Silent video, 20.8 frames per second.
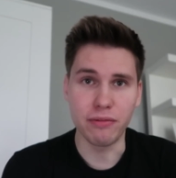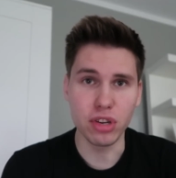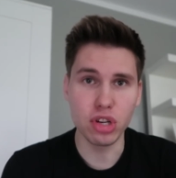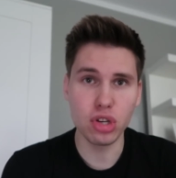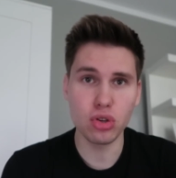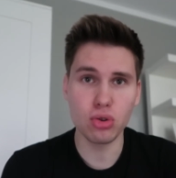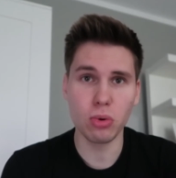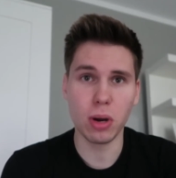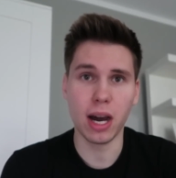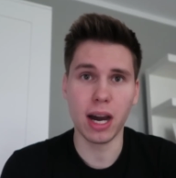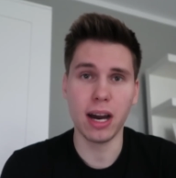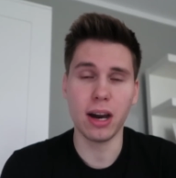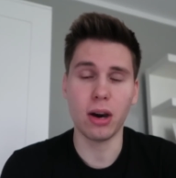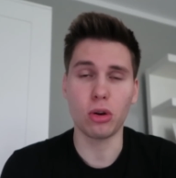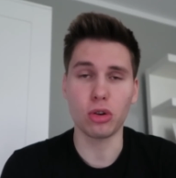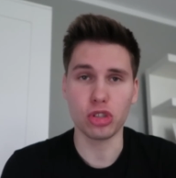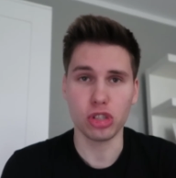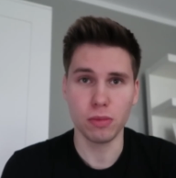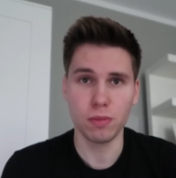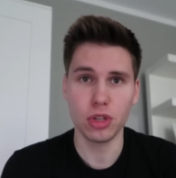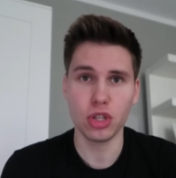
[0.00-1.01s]
wyszła,
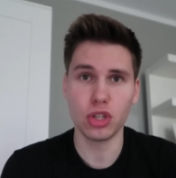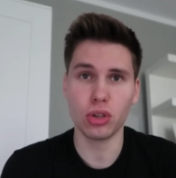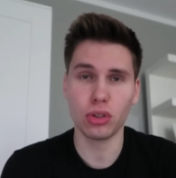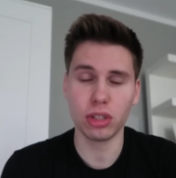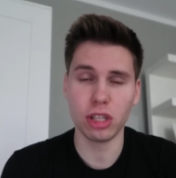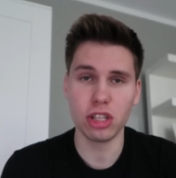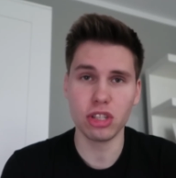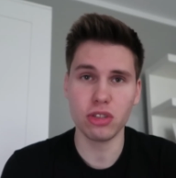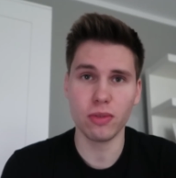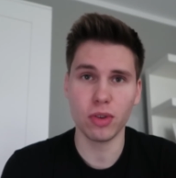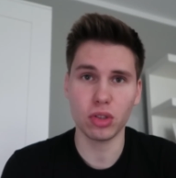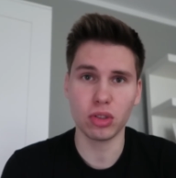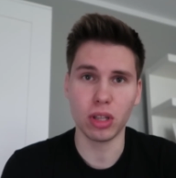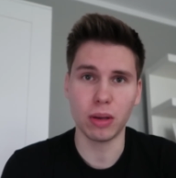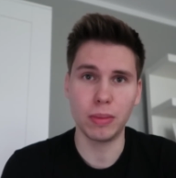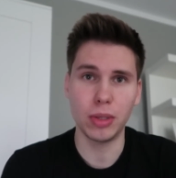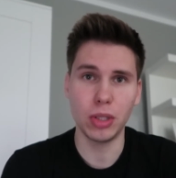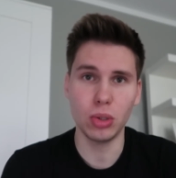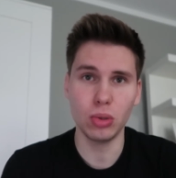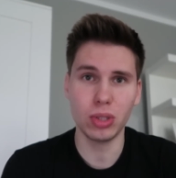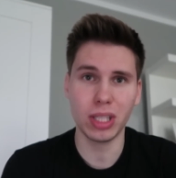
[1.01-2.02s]
89
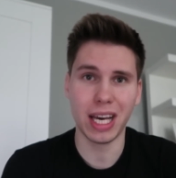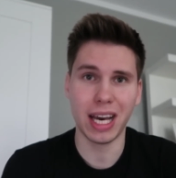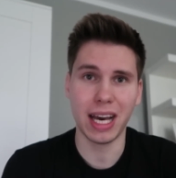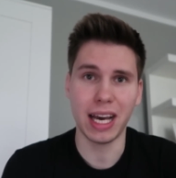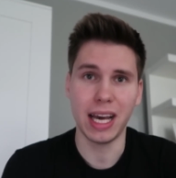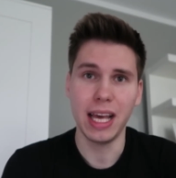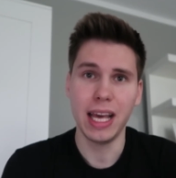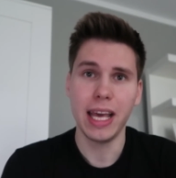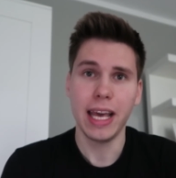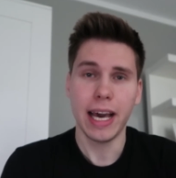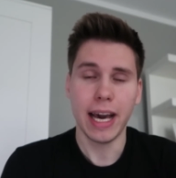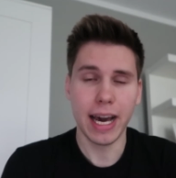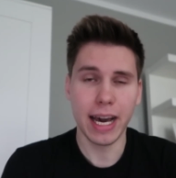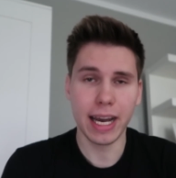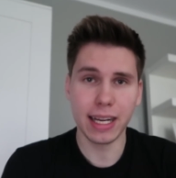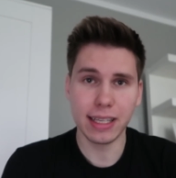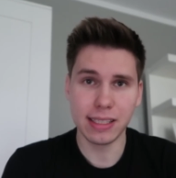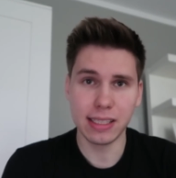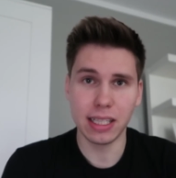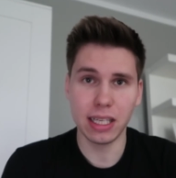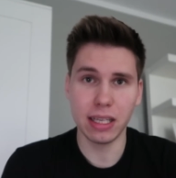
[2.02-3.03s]
minuta,
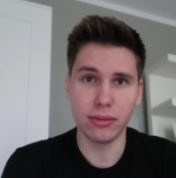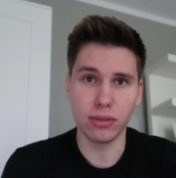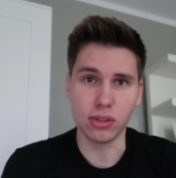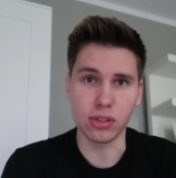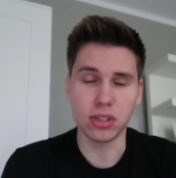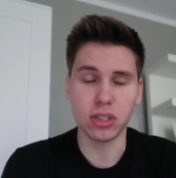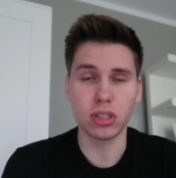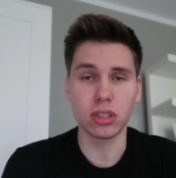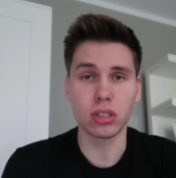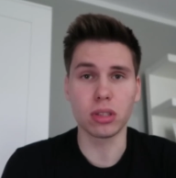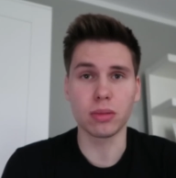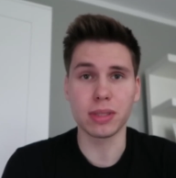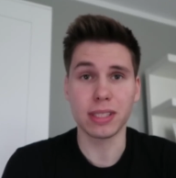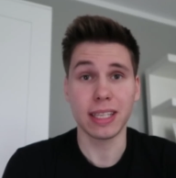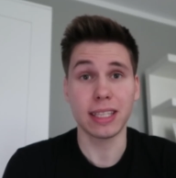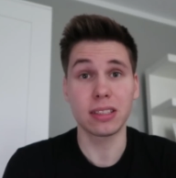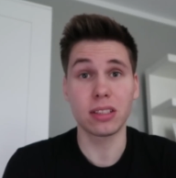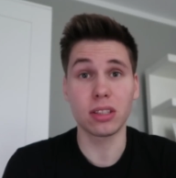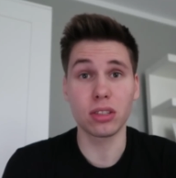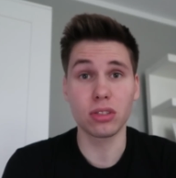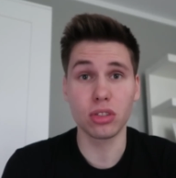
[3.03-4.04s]
akcja lewą stroną,
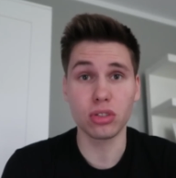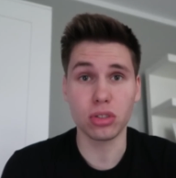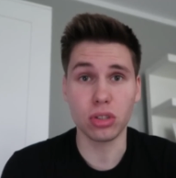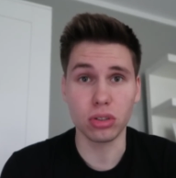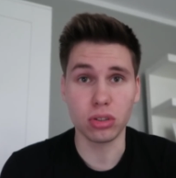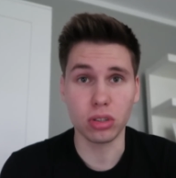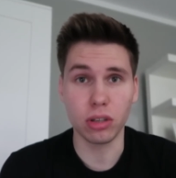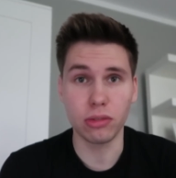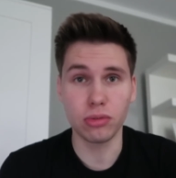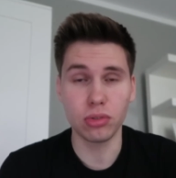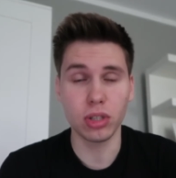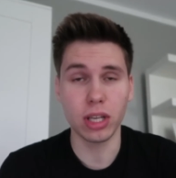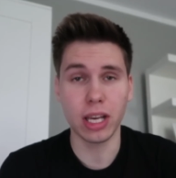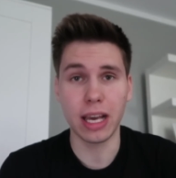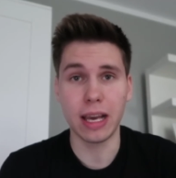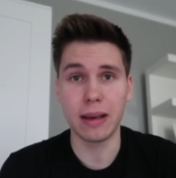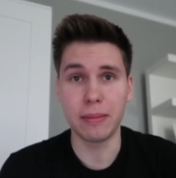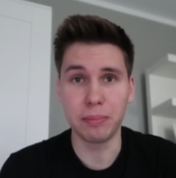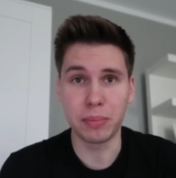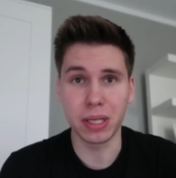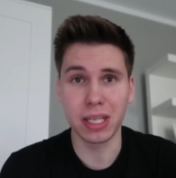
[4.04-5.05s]
Sadlock
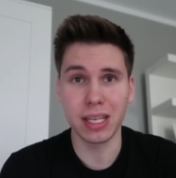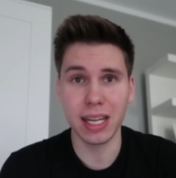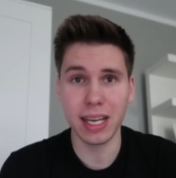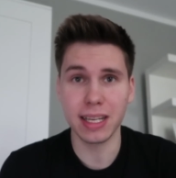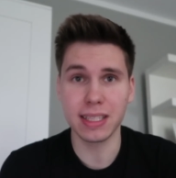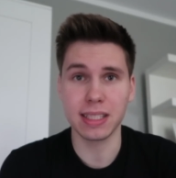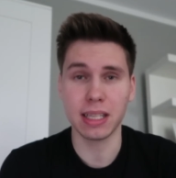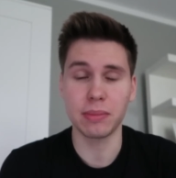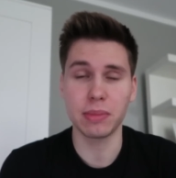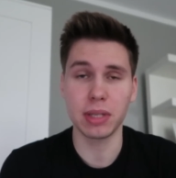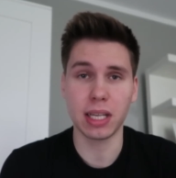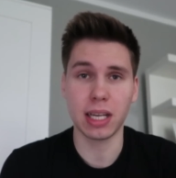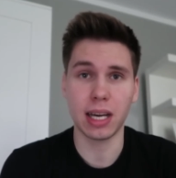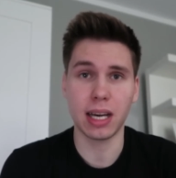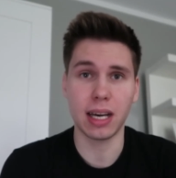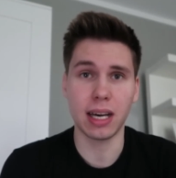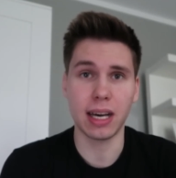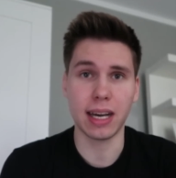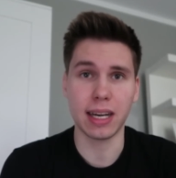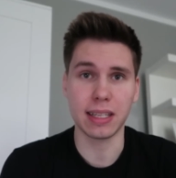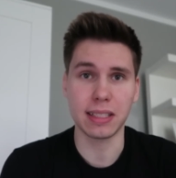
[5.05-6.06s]
dośrodkowuje, Brlek
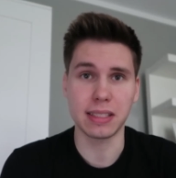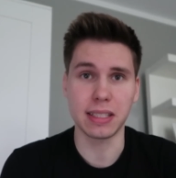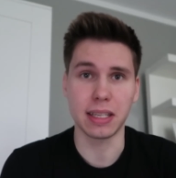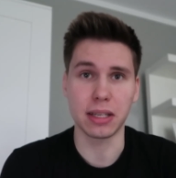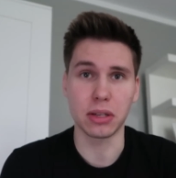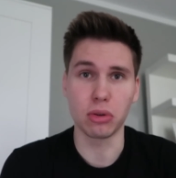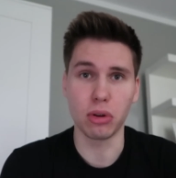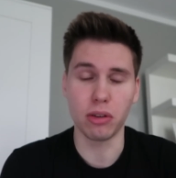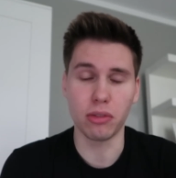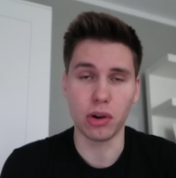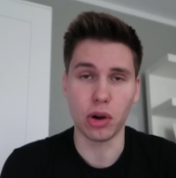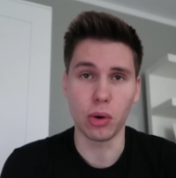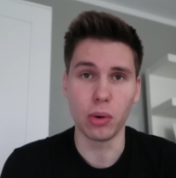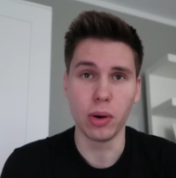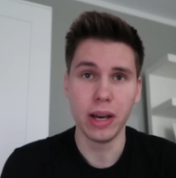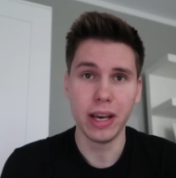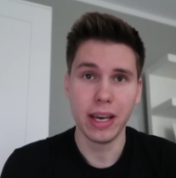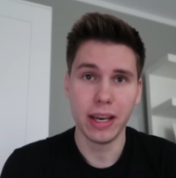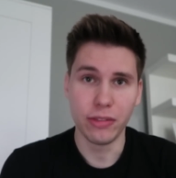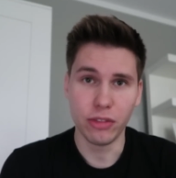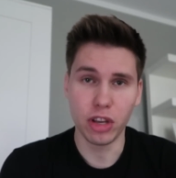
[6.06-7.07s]
zamyka akcję głową,
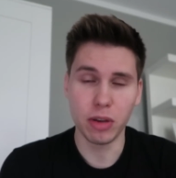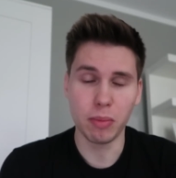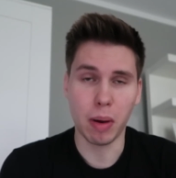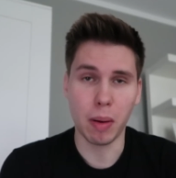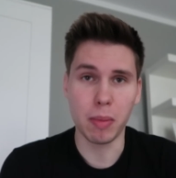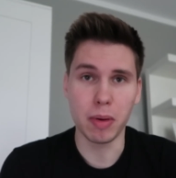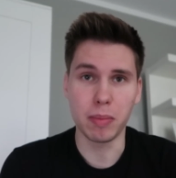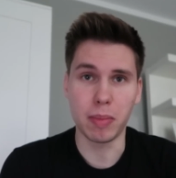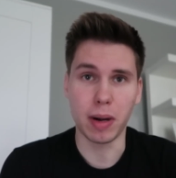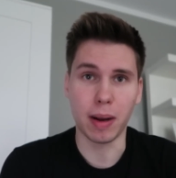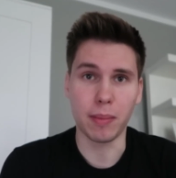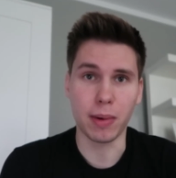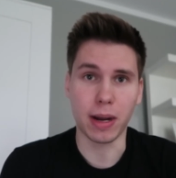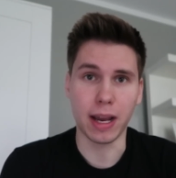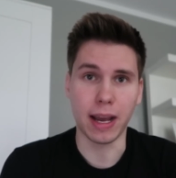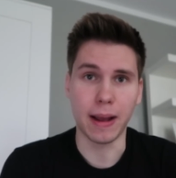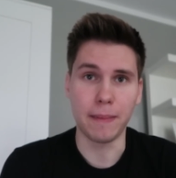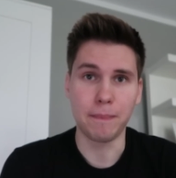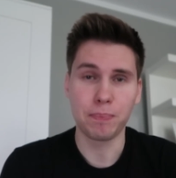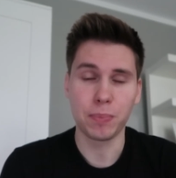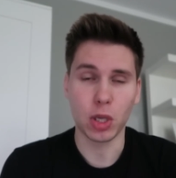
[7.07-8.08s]
no i mamy
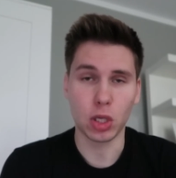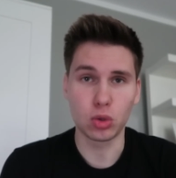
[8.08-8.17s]
bramkę